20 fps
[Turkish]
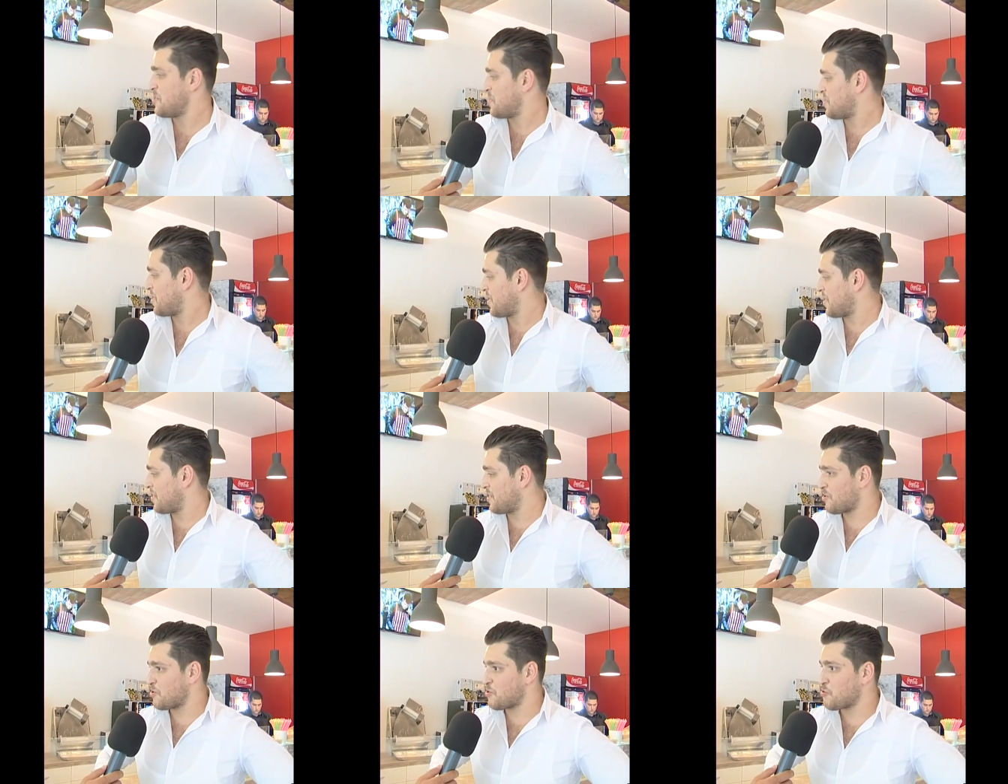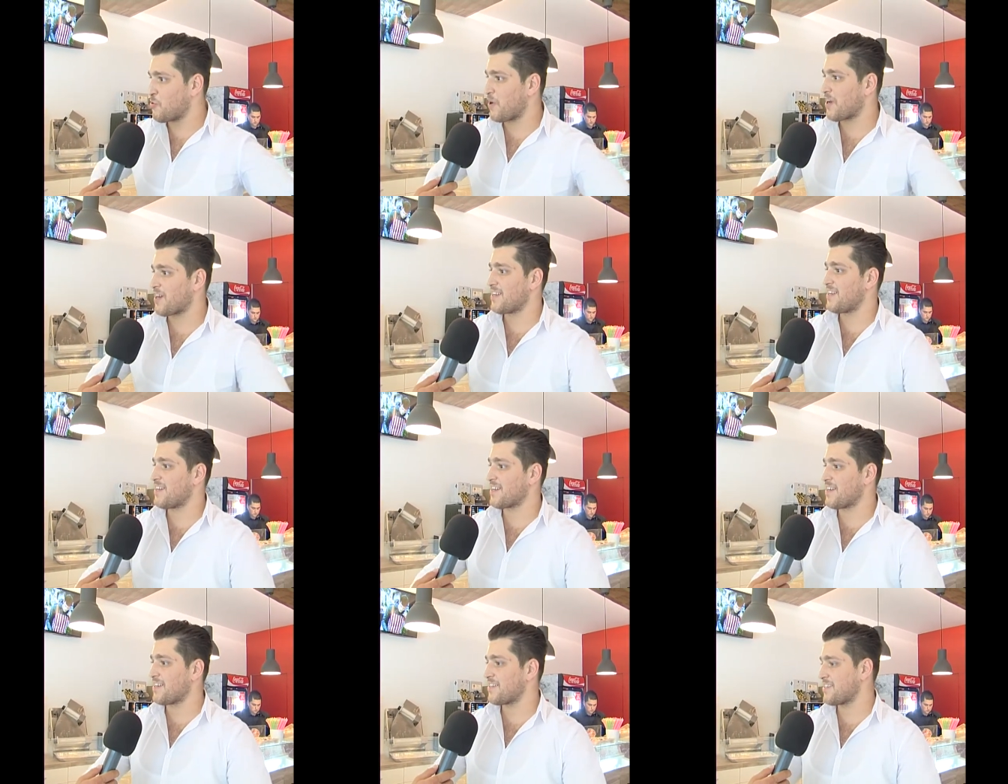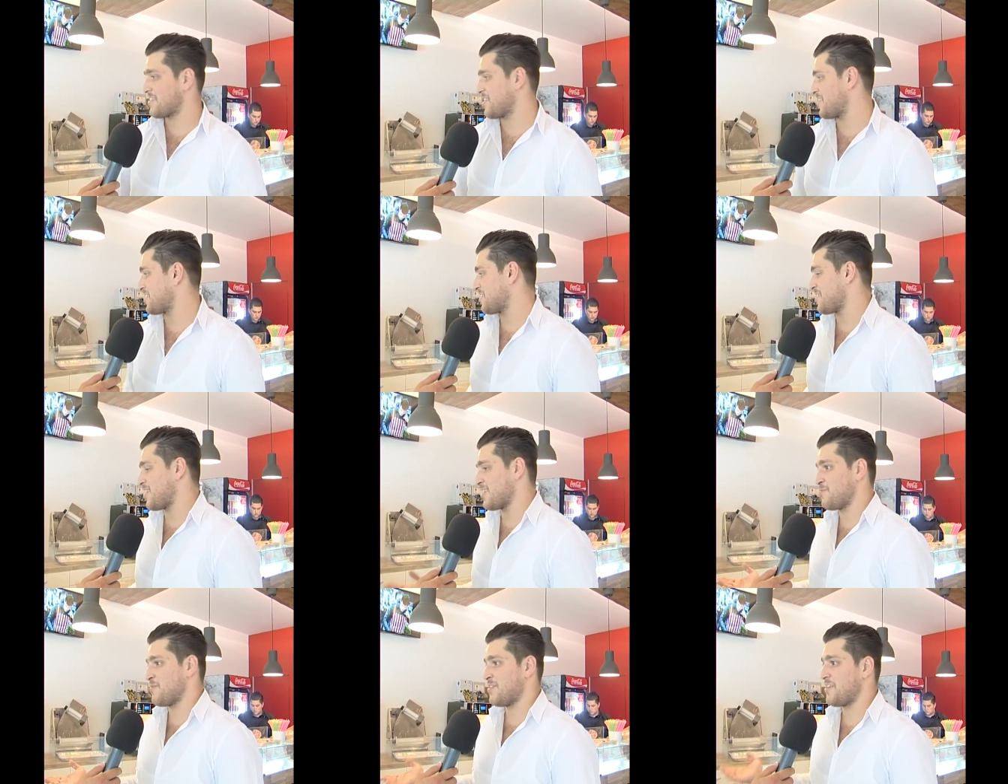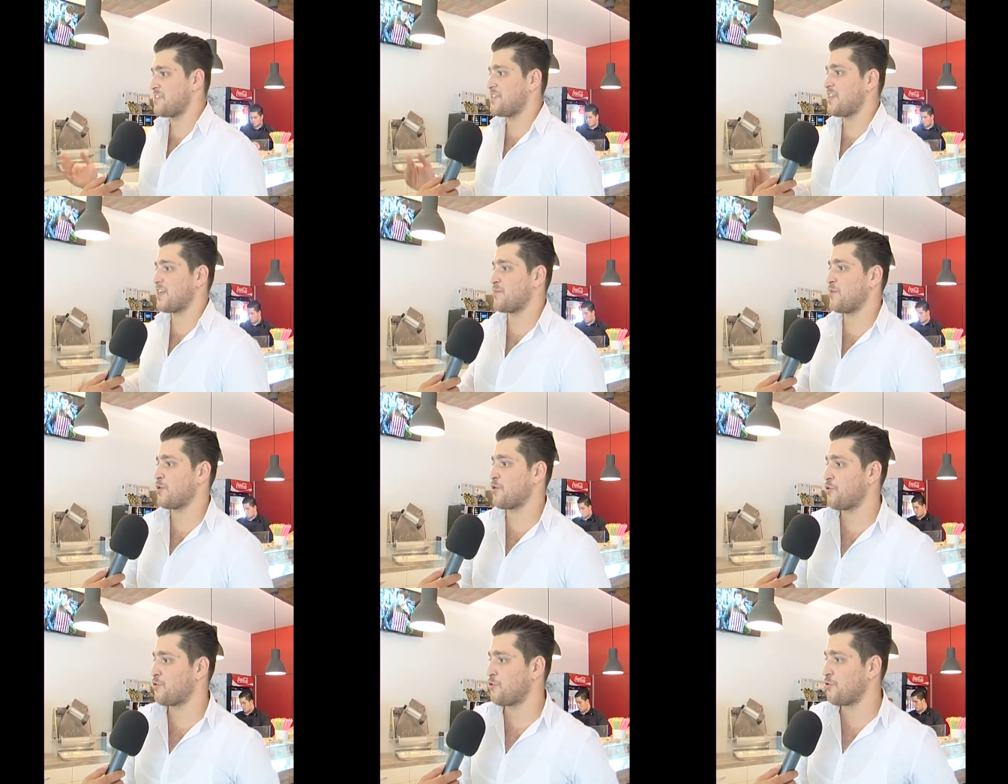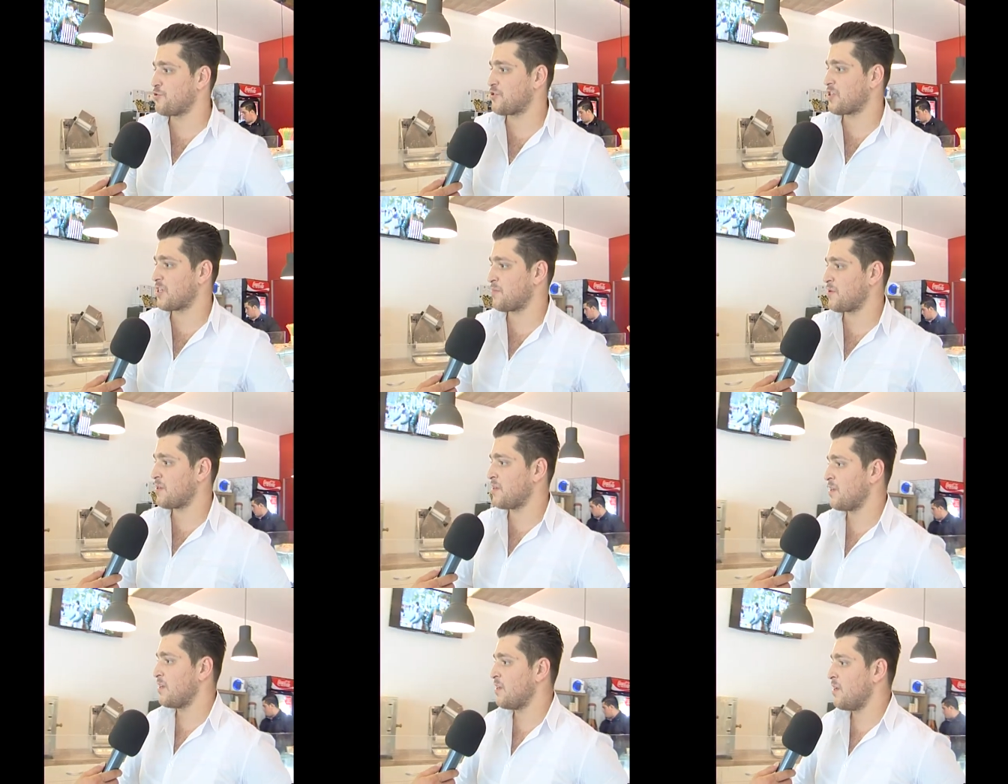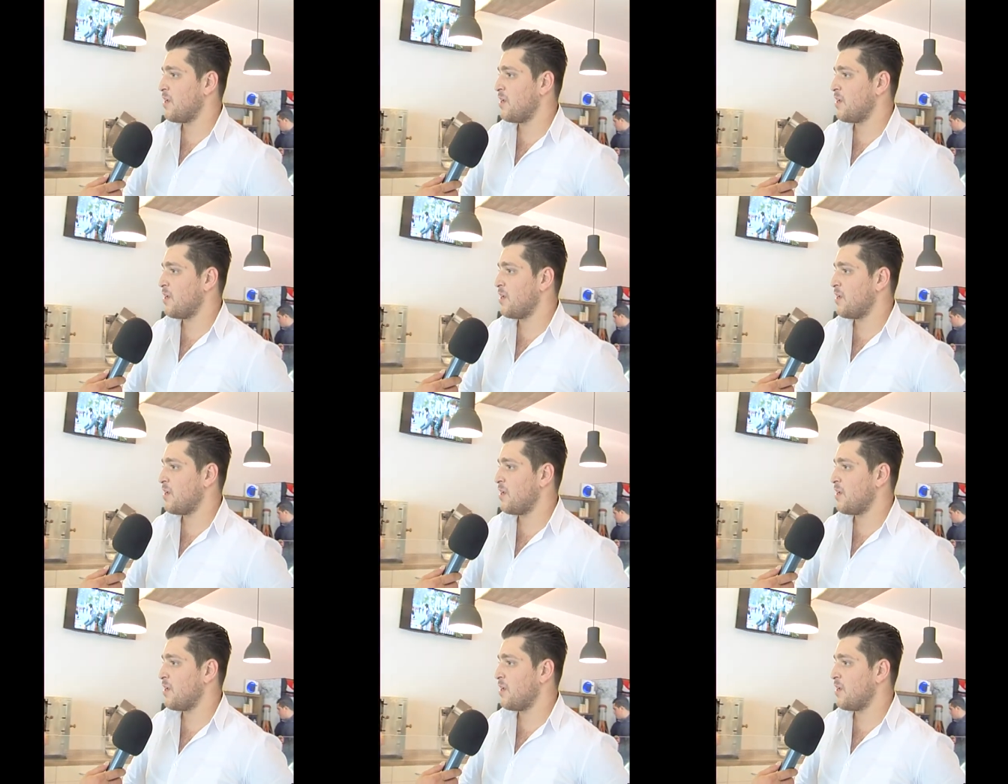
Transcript: yani yuvarlayarak zaten daha demin de çekimde gördüğünüz gibi